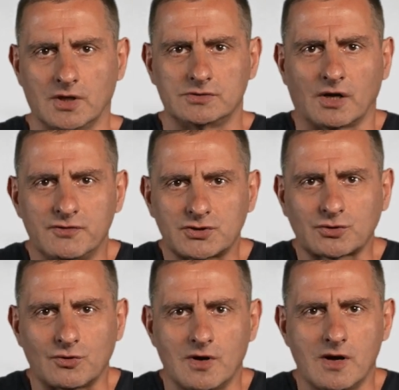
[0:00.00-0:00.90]
Да вы
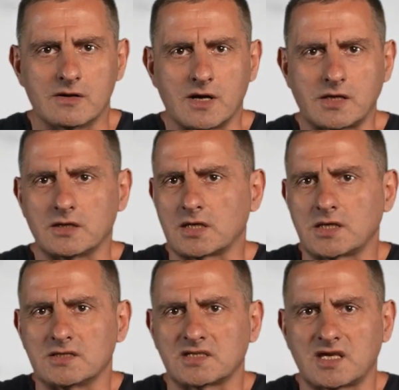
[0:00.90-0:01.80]
что, какие
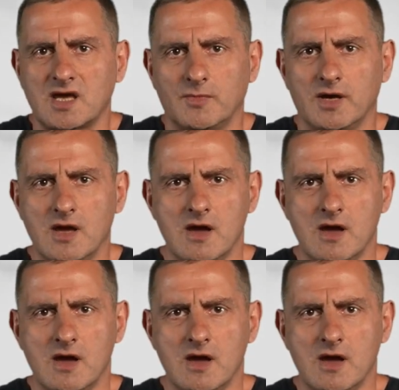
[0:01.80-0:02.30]
такие схемы?